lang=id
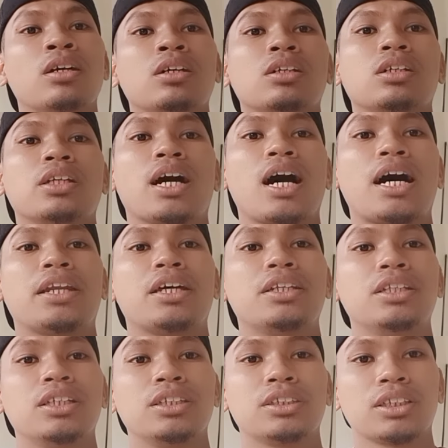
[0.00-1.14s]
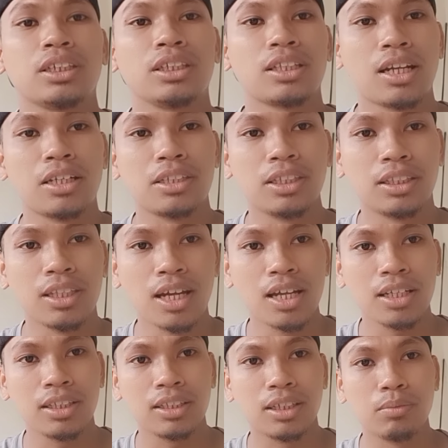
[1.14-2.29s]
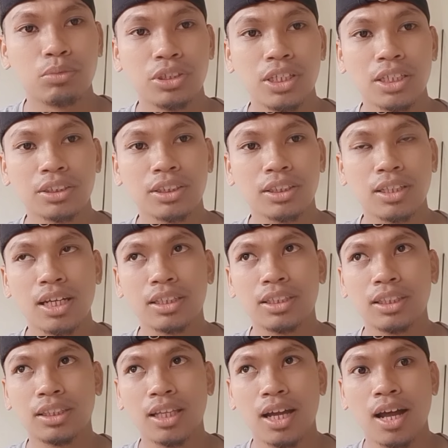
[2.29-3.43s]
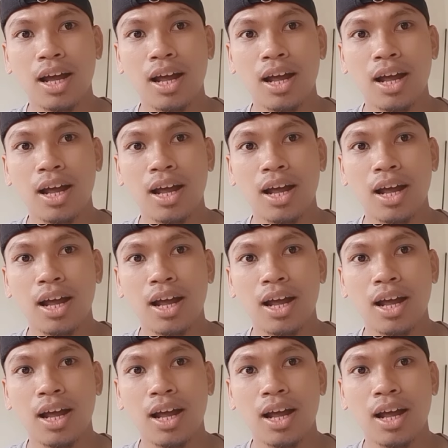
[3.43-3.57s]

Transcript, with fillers: yang ada di sekitaran kita. Kemudian setelah kita